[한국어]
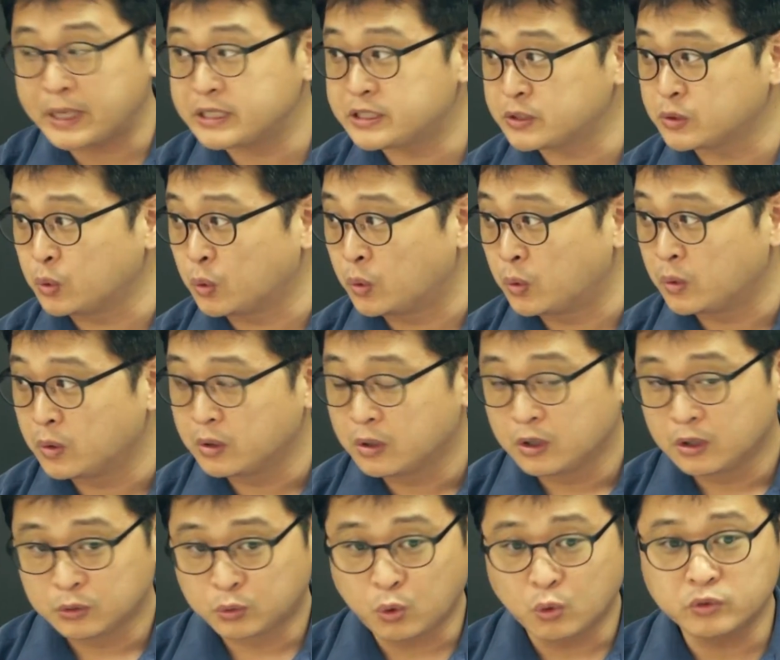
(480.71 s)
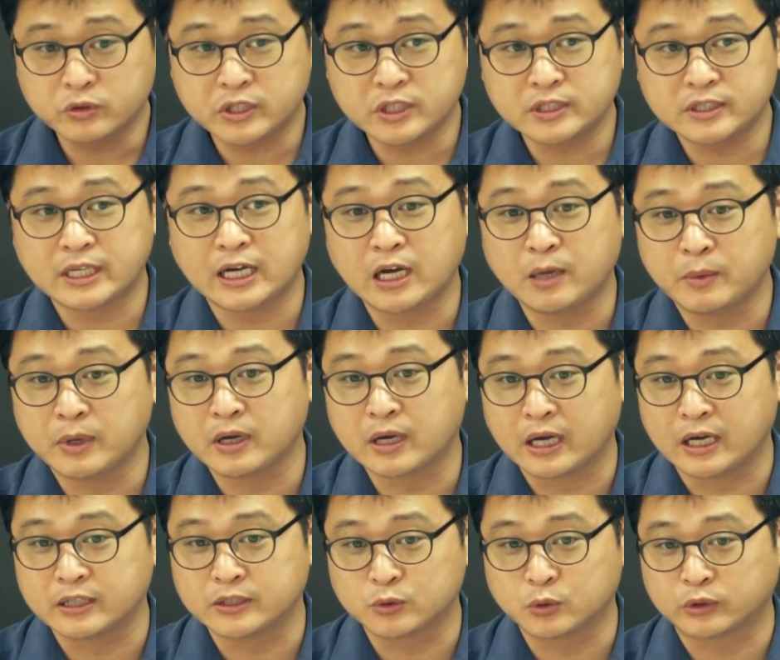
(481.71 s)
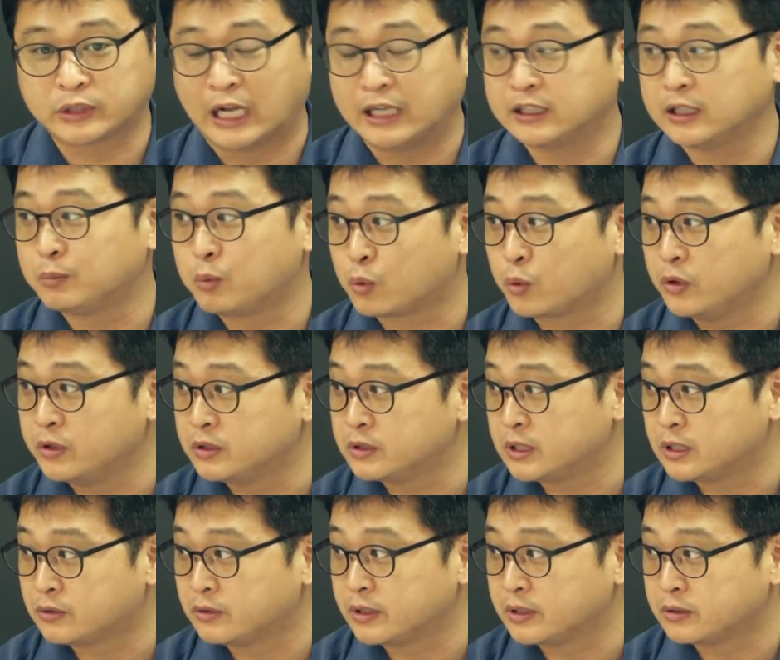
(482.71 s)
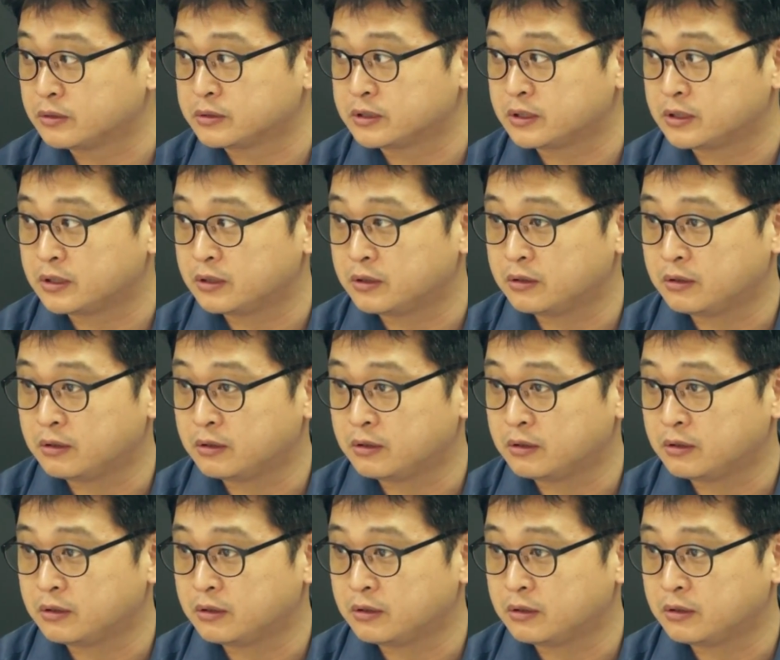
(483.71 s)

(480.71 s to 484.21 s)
빠지고 통신사만 가지고 달달 볶고 있는 상황인 거잖아요.